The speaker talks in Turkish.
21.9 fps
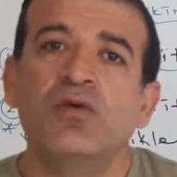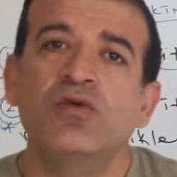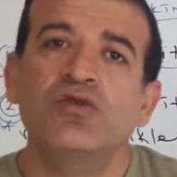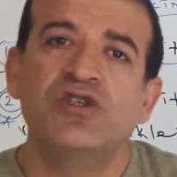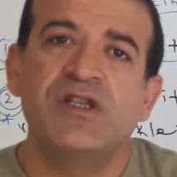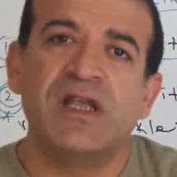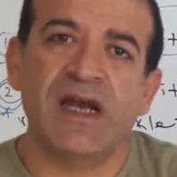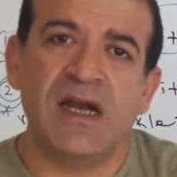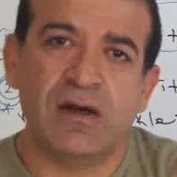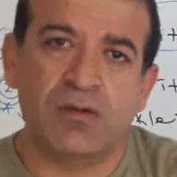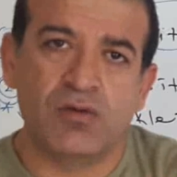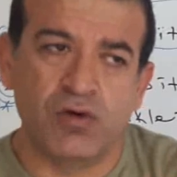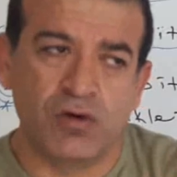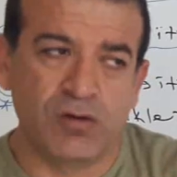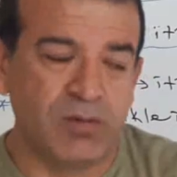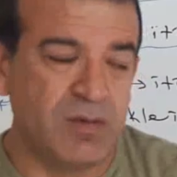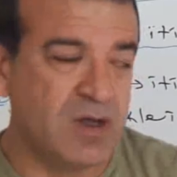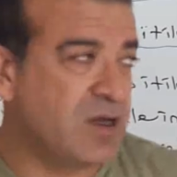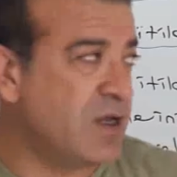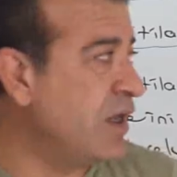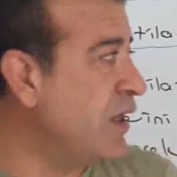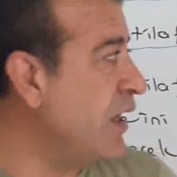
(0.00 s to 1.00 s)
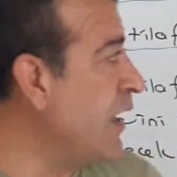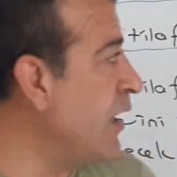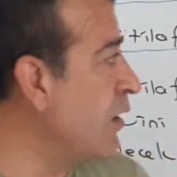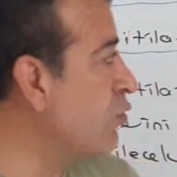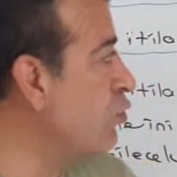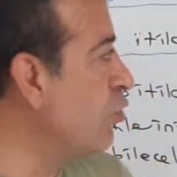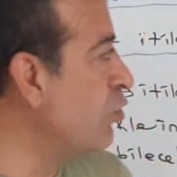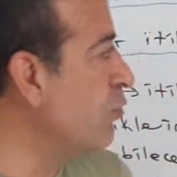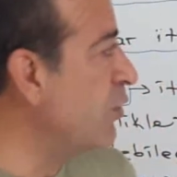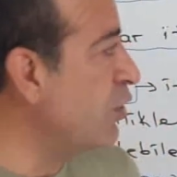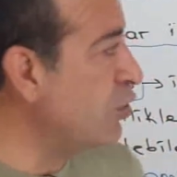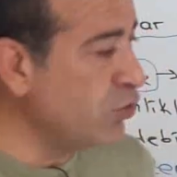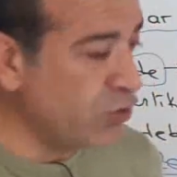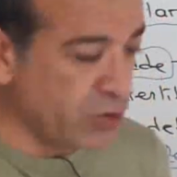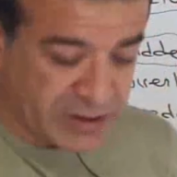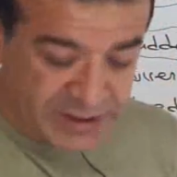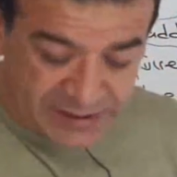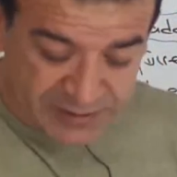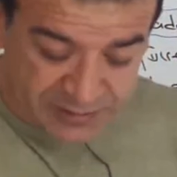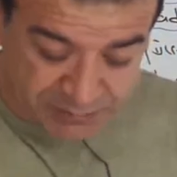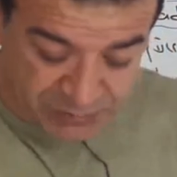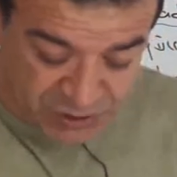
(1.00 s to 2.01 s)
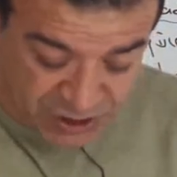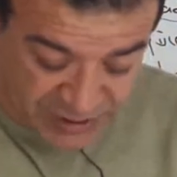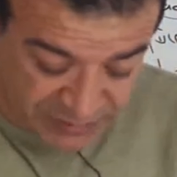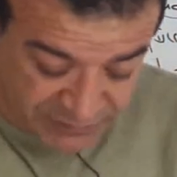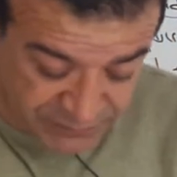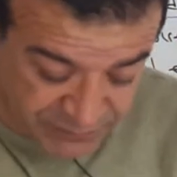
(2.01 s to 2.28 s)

O yüzden el, kolma, e, el koyma yoluna gitmişler.